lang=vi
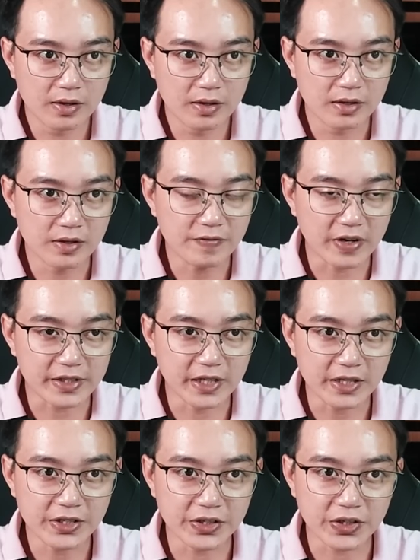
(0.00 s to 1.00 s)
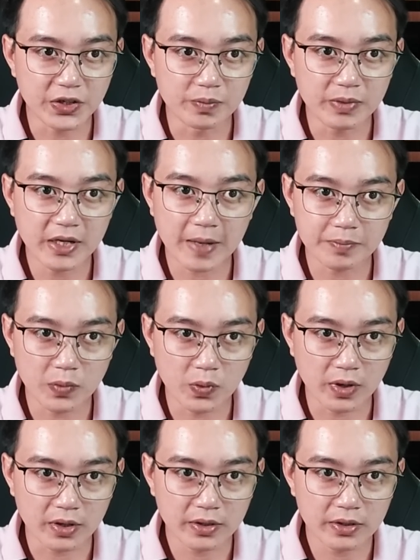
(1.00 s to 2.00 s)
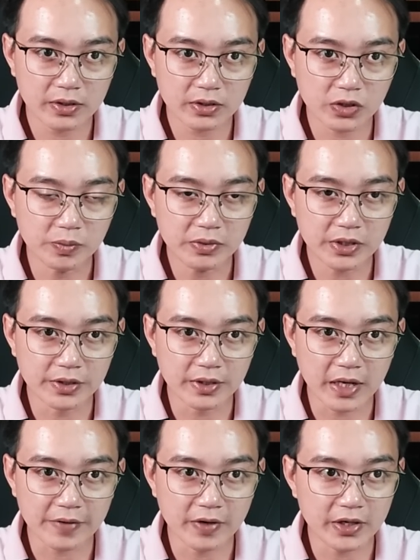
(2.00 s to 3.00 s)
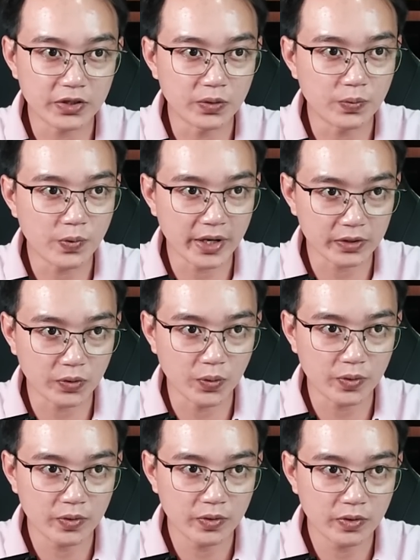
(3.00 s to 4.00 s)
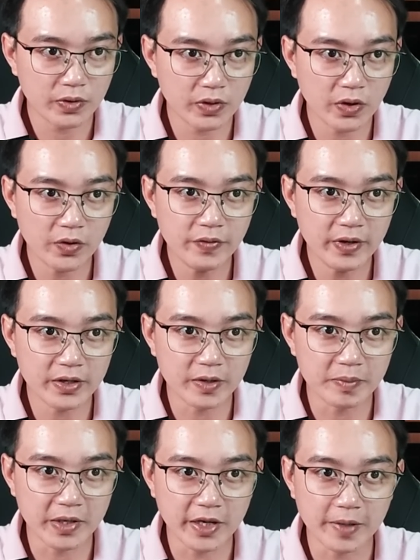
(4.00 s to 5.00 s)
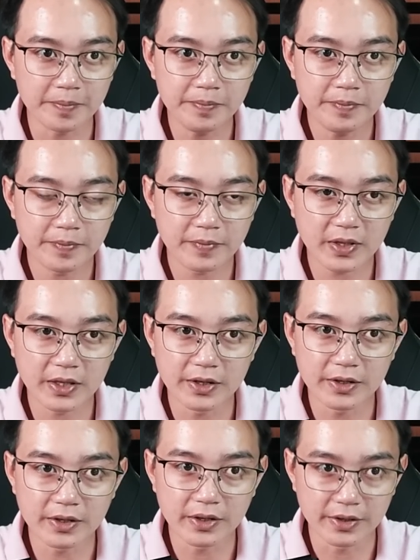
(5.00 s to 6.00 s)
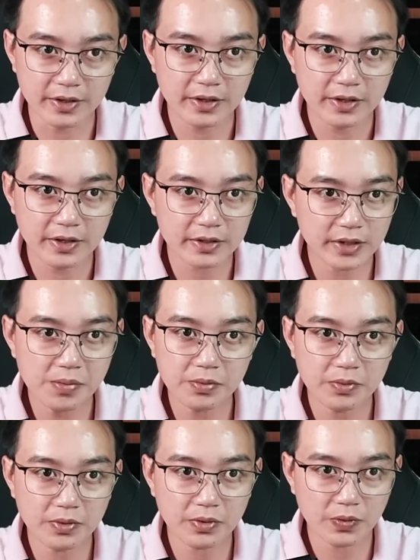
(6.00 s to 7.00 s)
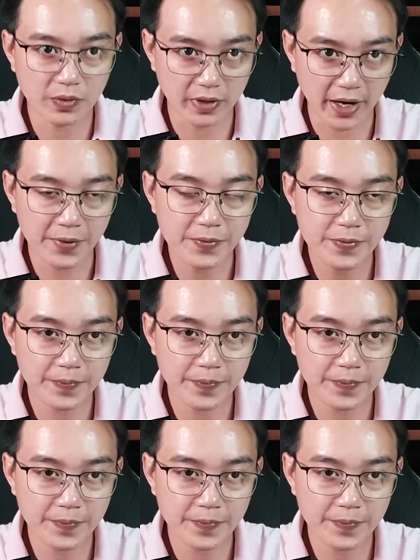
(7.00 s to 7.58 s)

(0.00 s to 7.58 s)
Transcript: Những vật dẫn được dùng để làm bùa cũng thường là vật dụng quen thuộc đối với người bị yểm như lược, tóc, quần áo.